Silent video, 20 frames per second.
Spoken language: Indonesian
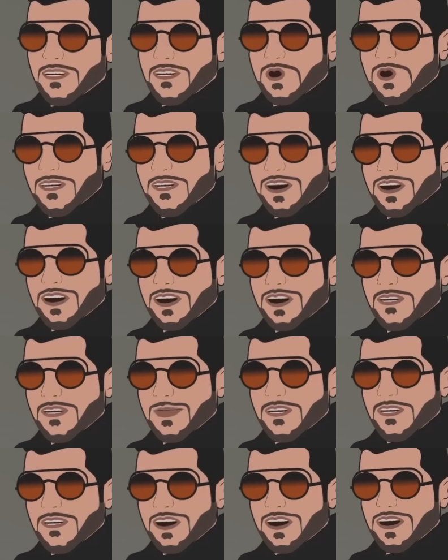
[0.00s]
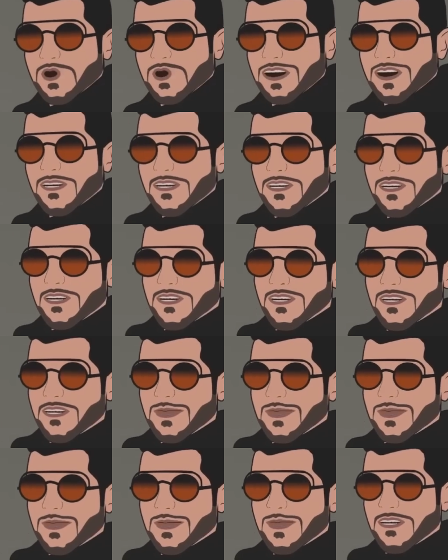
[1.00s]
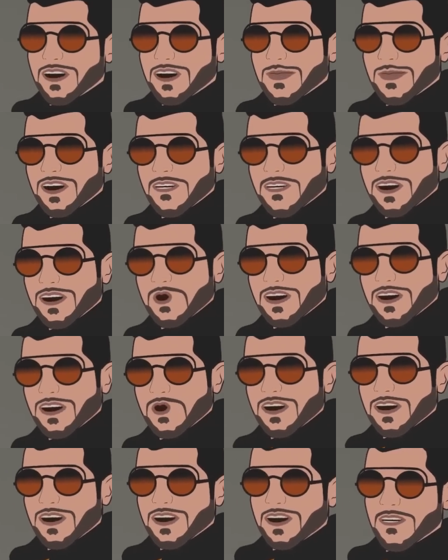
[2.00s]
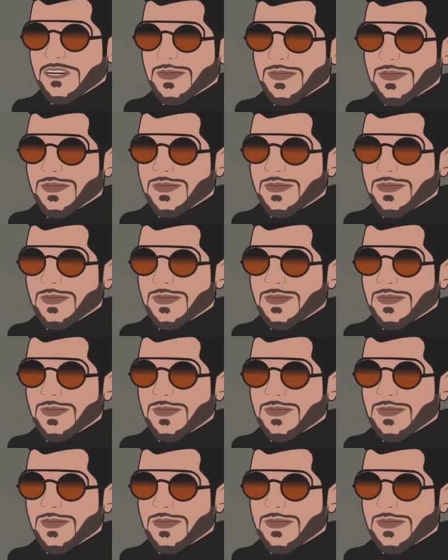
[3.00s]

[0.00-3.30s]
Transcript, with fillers: Eh, lu kan bisa awak kening. Kenapa nggak lu lawan?